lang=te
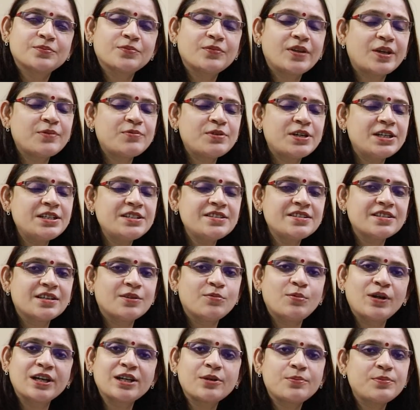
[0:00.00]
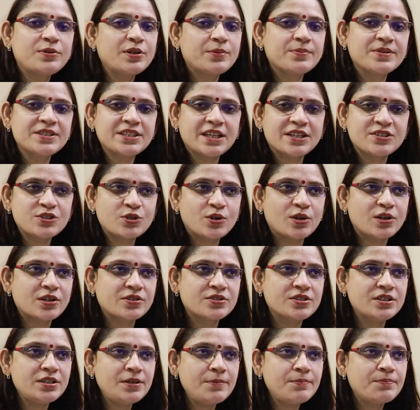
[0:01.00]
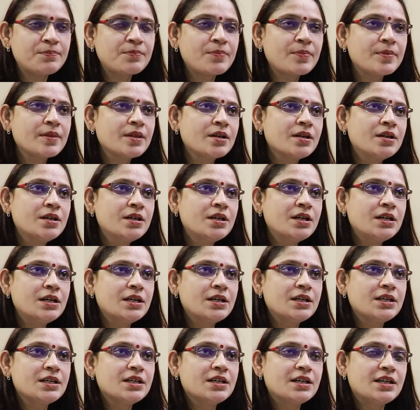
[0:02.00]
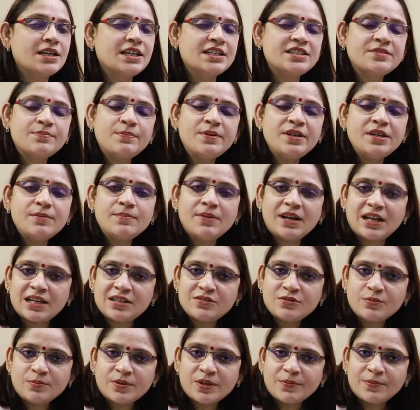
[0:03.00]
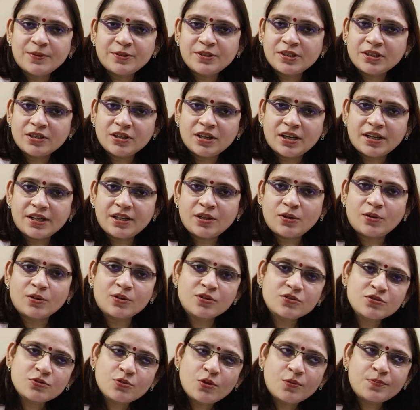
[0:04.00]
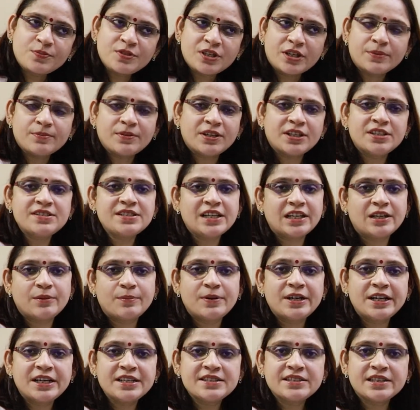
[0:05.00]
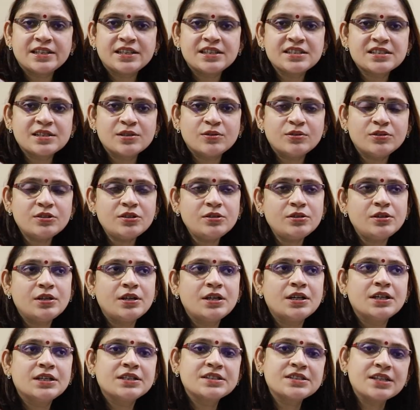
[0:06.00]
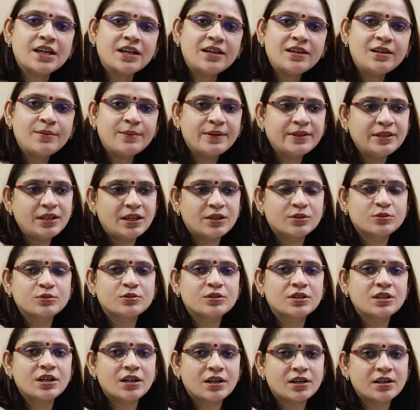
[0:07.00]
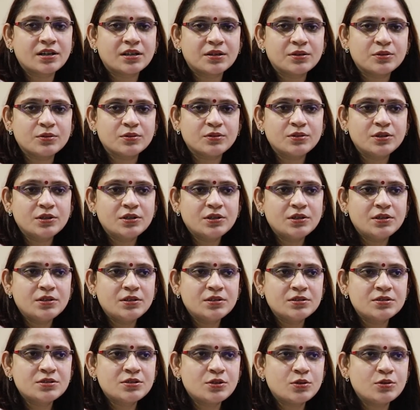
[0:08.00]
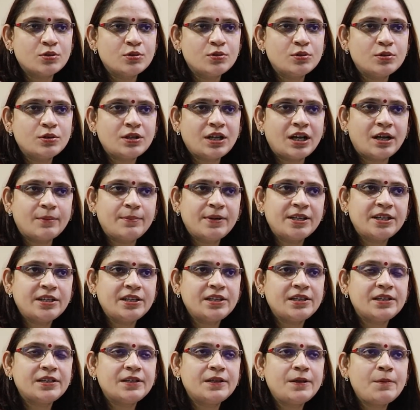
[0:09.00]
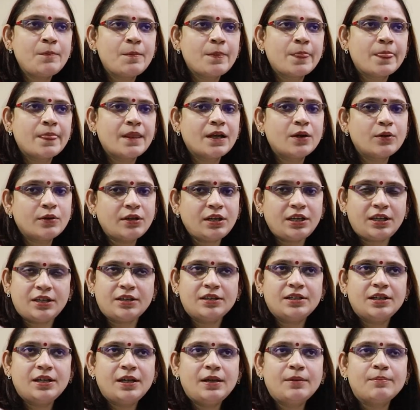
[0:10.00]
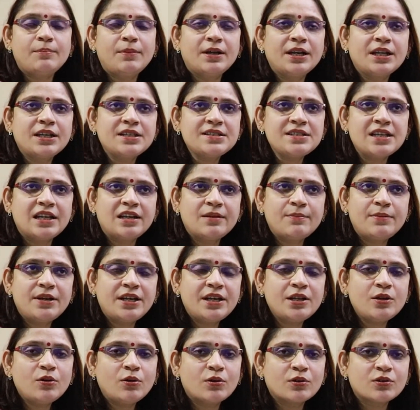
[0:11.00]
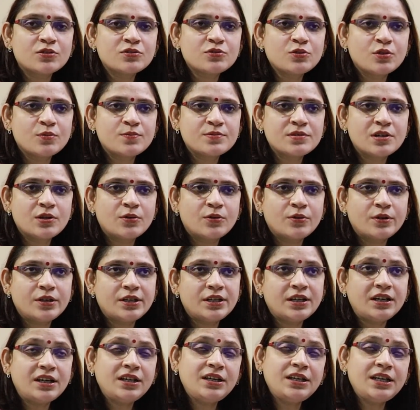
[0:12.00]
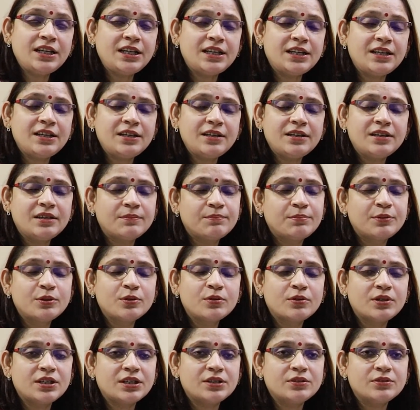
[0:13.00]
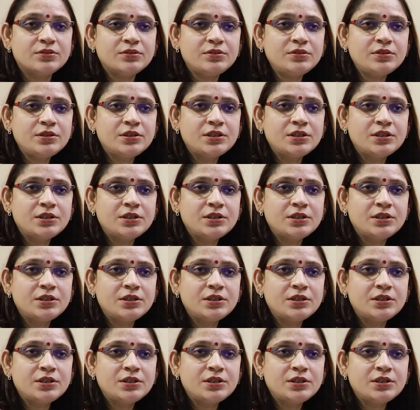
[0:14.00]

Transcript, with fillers: హాయ్ ఫ్రెండ్స్ వెల్కమ్ టు ఎంఎస్ ఆస్ట్రాలజీ ఎస్పి బాలసుబ్రహ్మణ్యం గారి హారోస్కోప్ చేయమని సెలబ్రిటీ సిరీస్లో చాలామంది అడుగుతున్నారు నన్ను సో కాబట్టి ఓకే మనకి సెలబ్రిటీ హారోస్కోప్స్లో అంటే ఎప్పుడు కూడాను